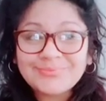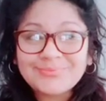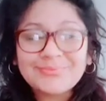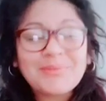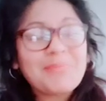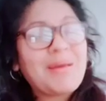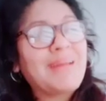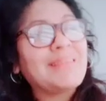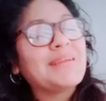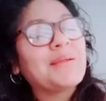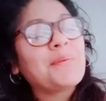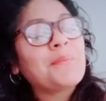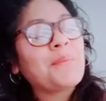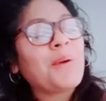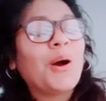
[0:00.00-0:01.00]
Mi
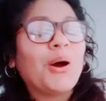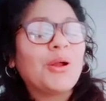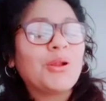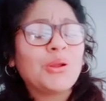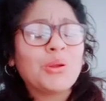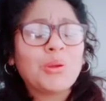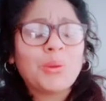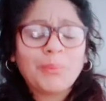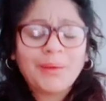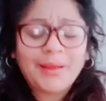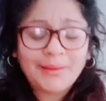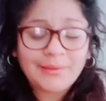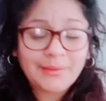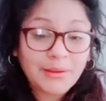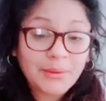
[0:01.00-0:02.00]
matrimonio, mi
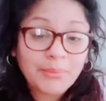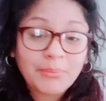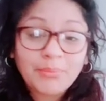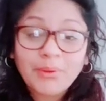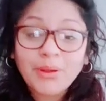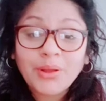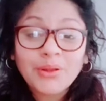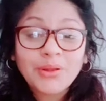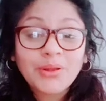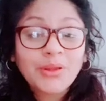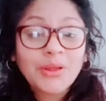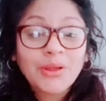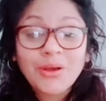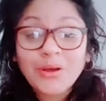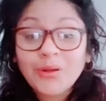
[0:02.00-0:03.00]

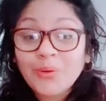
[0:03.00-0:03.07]
matrimonio.